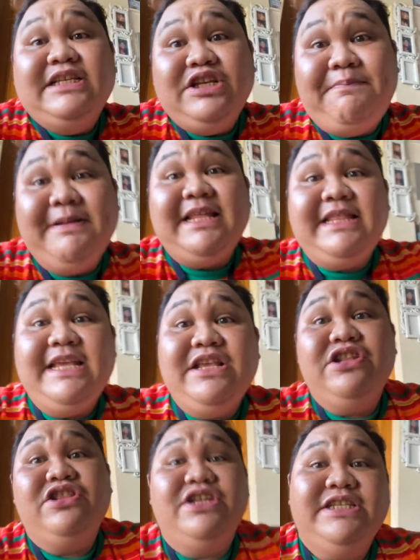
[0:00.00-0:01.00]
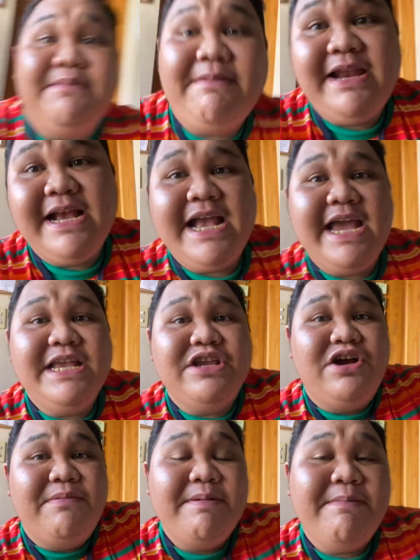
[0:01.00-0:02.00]
So pagdating nyo doon sa barangay
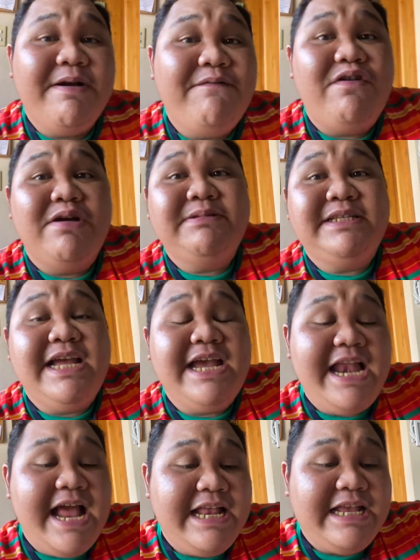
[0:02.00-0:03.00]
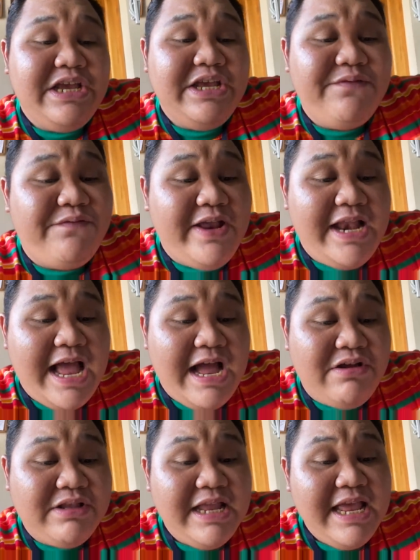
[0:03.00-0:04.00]
nyo, may mga forms na kailangan kayong i-fill
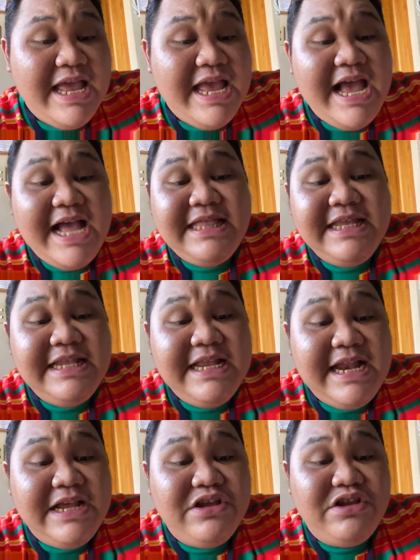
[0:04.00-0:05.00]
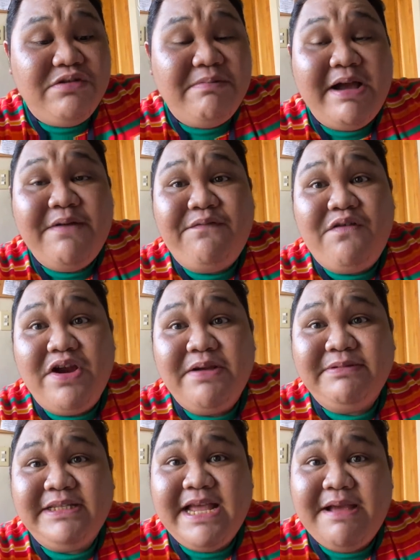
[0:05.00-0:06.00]
out at hindi lang yun yung mga
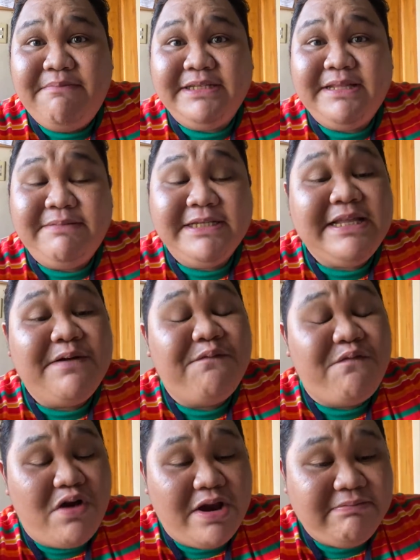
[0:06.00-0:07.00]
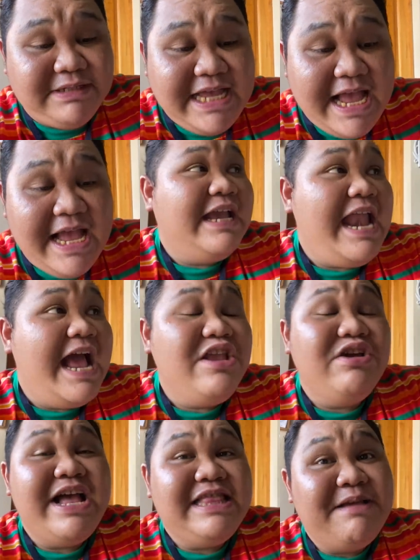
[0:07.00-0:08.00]
forms na basta-bastang forms ha. Kailangan
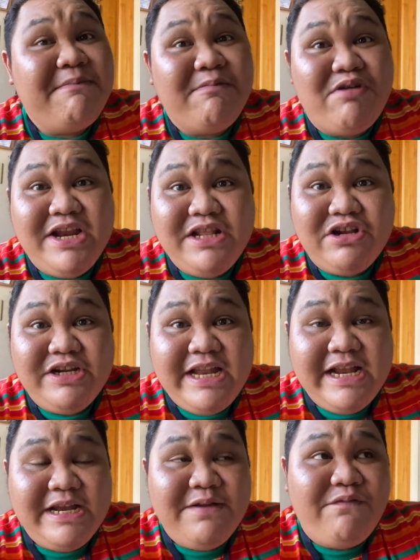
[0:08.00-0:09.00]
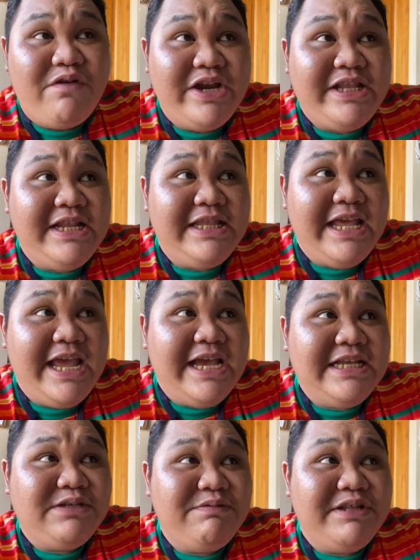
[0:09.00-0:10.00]
nyo ata mamonitor talaga ng 14
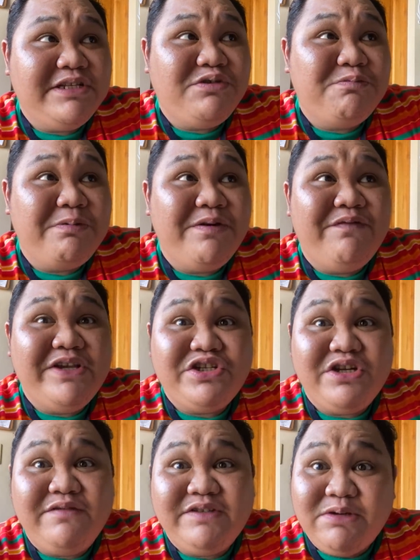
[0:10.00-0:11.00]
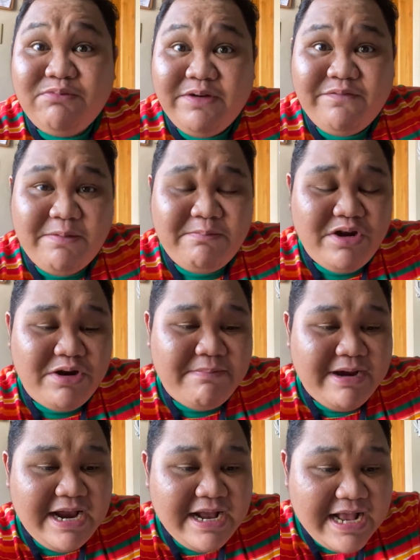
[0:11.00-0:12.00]
days with the supervision of someone from your
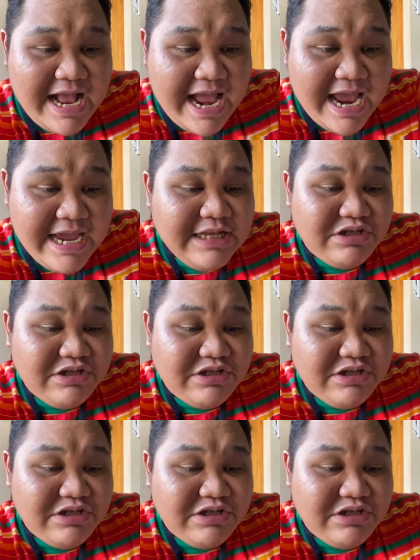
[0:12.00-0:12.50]
barangay.